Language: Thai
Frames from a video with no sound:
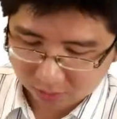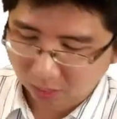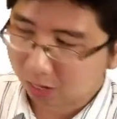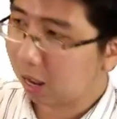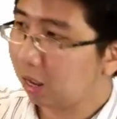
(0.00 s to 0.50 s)

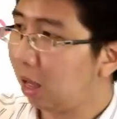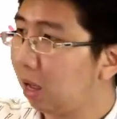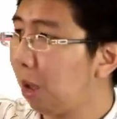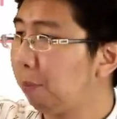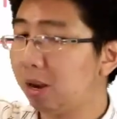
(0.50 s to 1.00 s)
แล้วถ้าถ้า
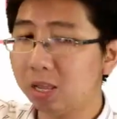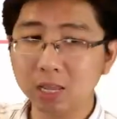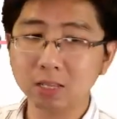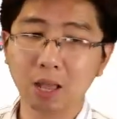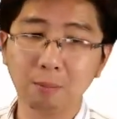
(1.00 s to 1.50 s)
กลับไปรีฮี
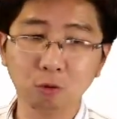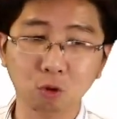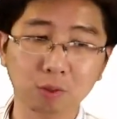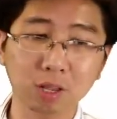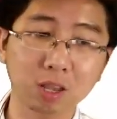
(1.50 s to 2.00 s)
ทซ้ำจุด
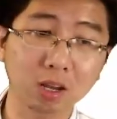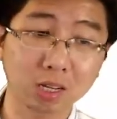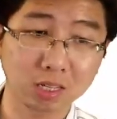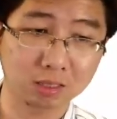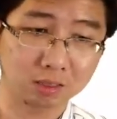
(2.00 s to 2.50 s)
มันจะเยอะ
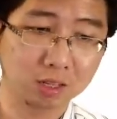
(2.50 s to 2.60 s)
ขึ้น